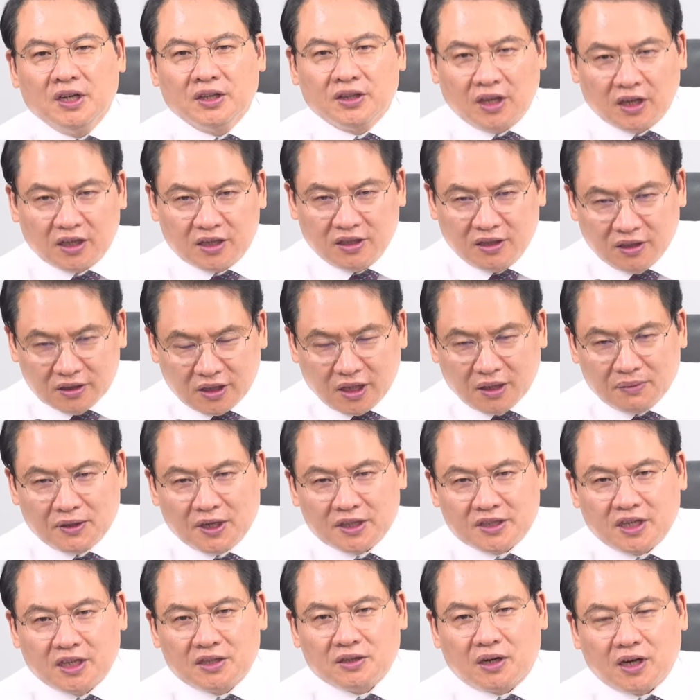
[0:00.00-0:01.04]
나 그것 때문에
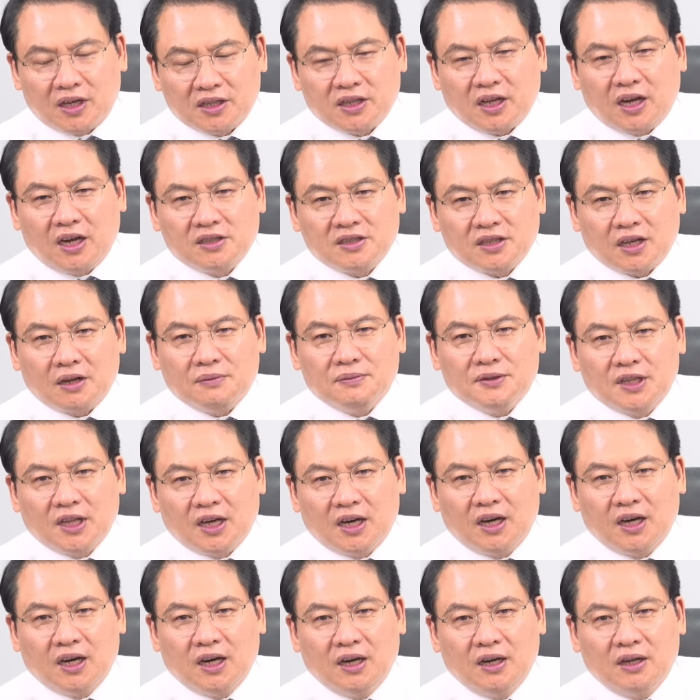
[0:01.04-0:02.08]
제적까지 당한
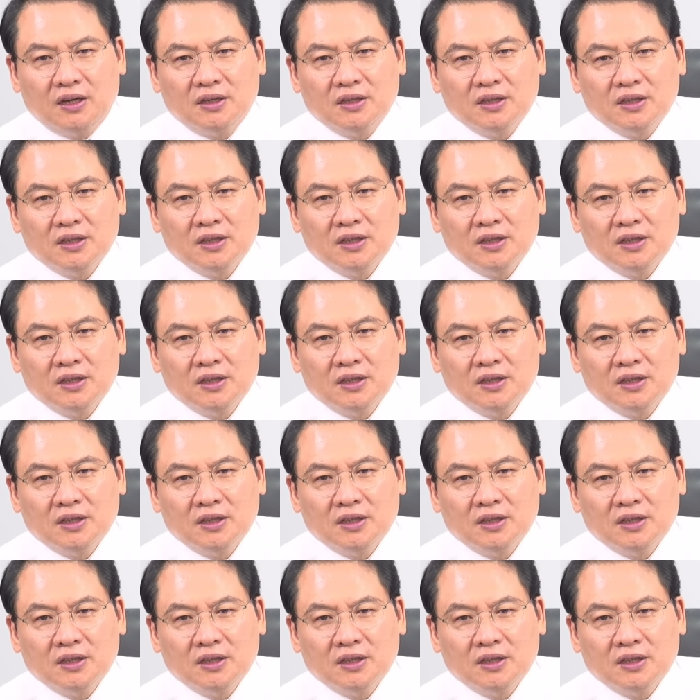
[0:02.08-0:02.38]
사람이다.